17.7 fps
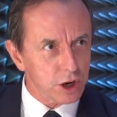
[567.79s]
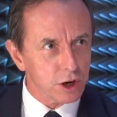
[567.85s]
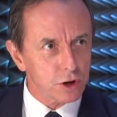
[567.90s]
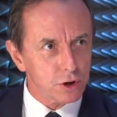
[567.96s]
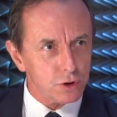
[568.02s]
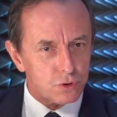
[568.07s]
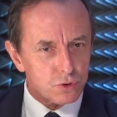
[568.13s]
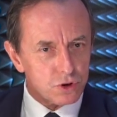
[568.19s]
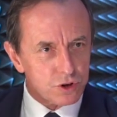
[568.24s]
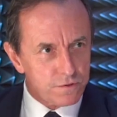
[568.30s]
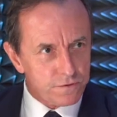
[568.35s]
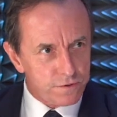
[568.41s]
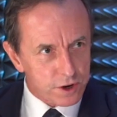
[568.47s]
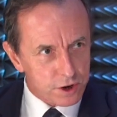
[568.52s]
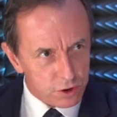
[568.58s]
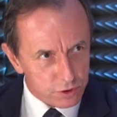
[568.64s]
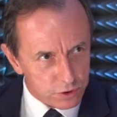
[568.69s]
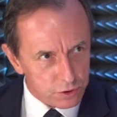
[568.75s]
którzy
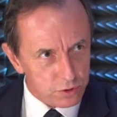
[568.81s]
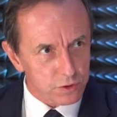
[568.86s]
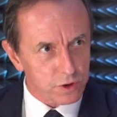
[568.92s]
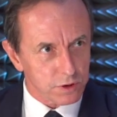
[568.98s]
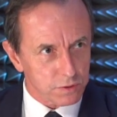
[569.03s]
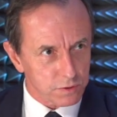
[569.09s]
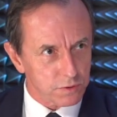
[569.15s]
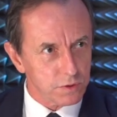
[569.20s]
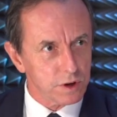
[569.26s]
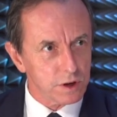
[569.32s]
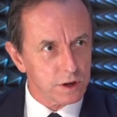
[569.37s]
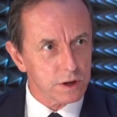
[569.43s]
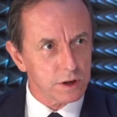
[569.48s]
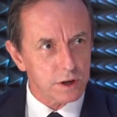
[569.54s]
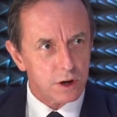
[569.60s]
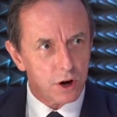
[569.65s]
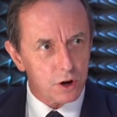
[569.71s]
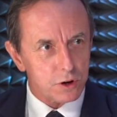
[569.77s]
wykonują
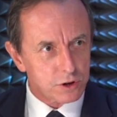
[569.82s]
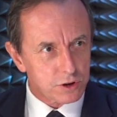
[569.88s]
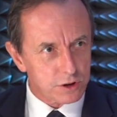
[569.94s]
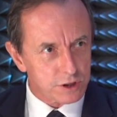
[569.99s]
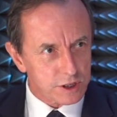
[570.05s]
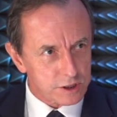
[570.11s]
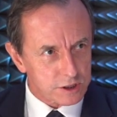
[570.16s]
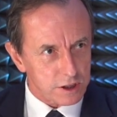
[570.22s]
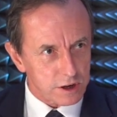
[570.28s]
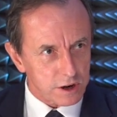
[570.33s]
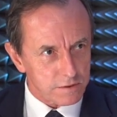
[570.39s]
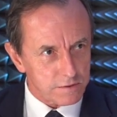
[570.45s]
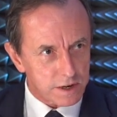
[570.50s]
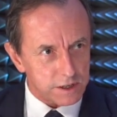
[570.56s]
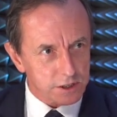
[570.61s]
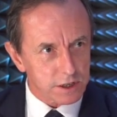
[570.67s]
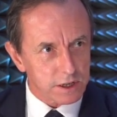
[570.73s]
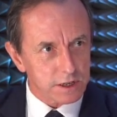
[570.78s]
ochronę zdrowia,
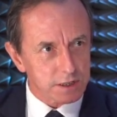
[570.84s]
czyli